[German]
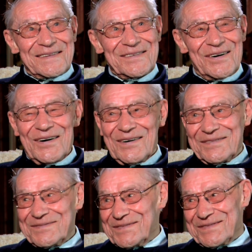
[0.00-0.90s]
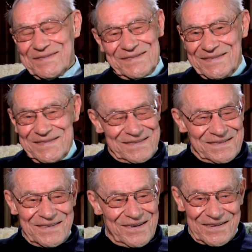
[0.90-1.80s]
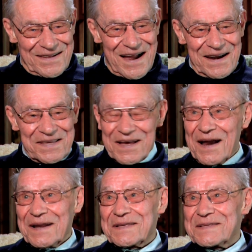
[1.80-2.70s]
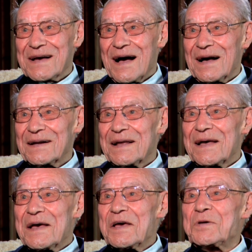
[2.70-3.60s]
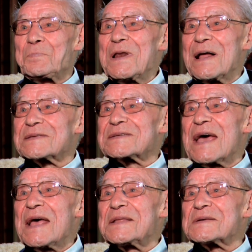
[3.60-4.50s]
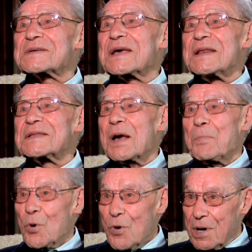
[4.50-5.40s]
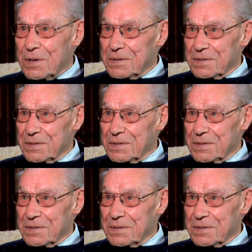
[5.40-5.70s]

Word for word: Ja, ich, äh, kann ich gar nicht sagen. Ich bin ein zehntes Kind geboren.